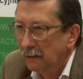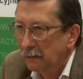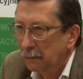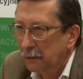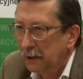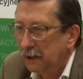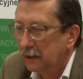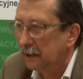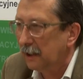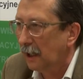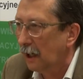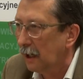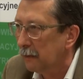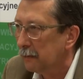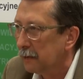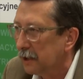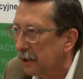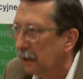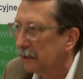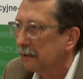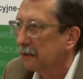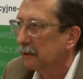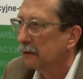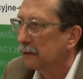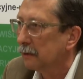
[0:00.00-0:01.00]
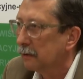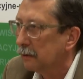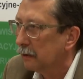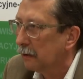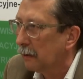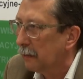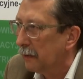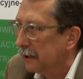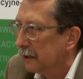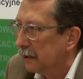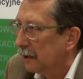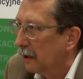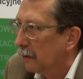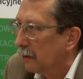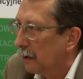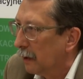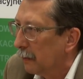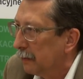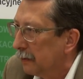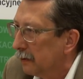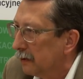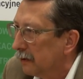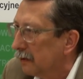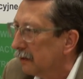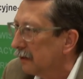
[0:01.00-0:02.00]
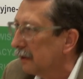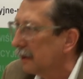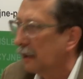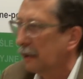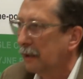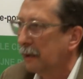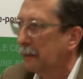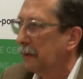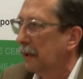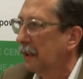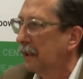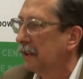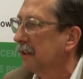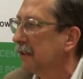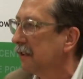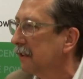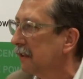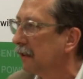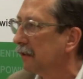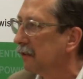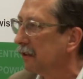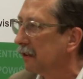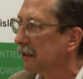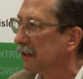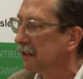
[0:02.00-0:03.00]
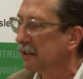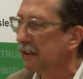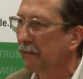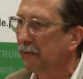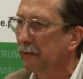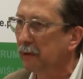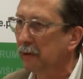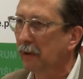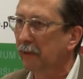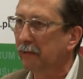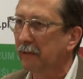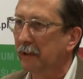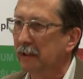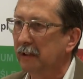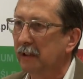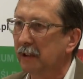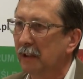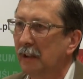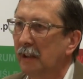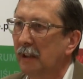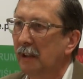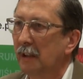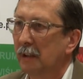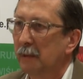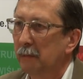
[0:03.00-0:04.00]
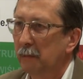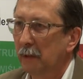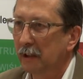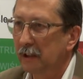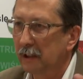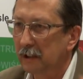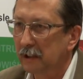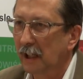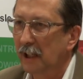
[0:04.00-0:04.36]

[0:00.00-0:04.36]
Przy całym szacunku do marszałka Piłsudskiego, bo ja nie chcę go dezawuować. Mogę